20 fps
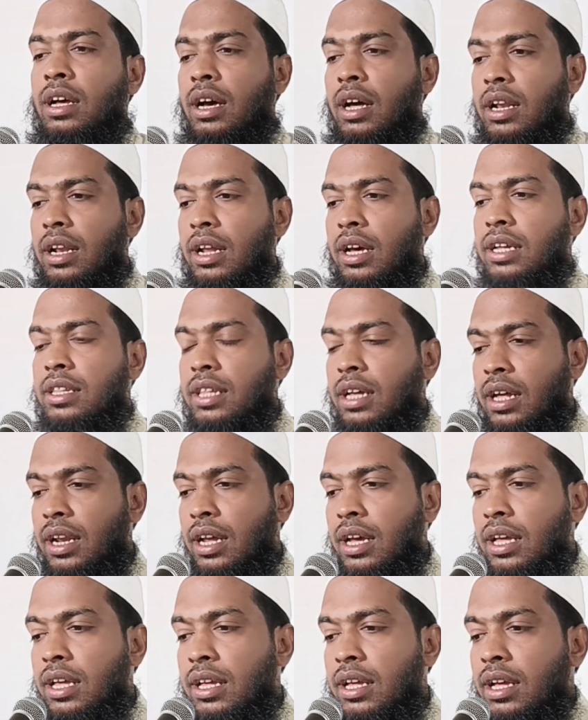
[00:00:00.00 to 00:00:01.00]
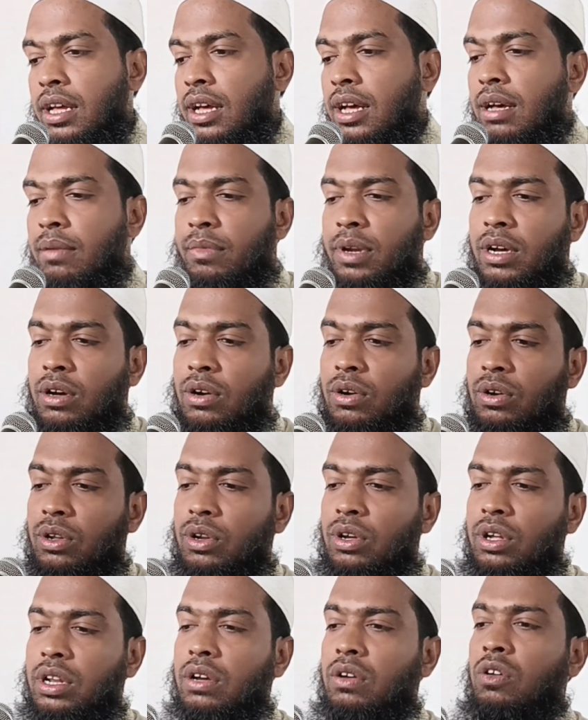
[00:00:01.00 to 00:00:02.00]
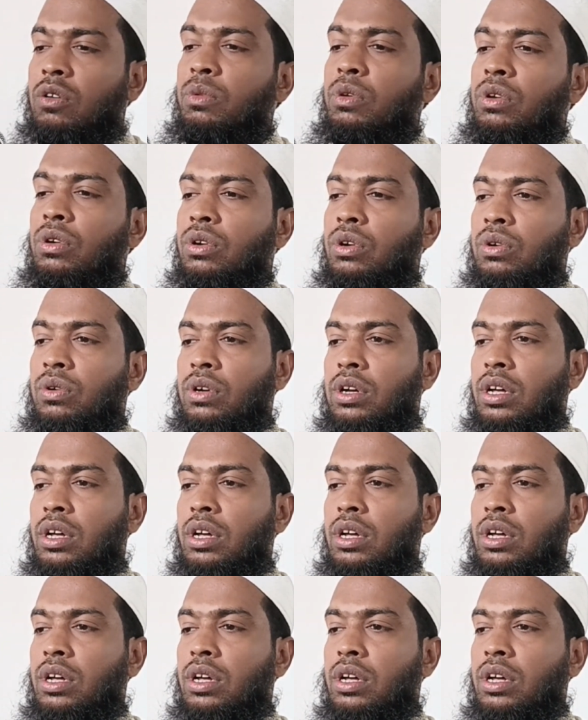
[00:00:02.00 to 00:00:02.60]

আল্লাহ তালায় আমরা হকলরে কবুল করুক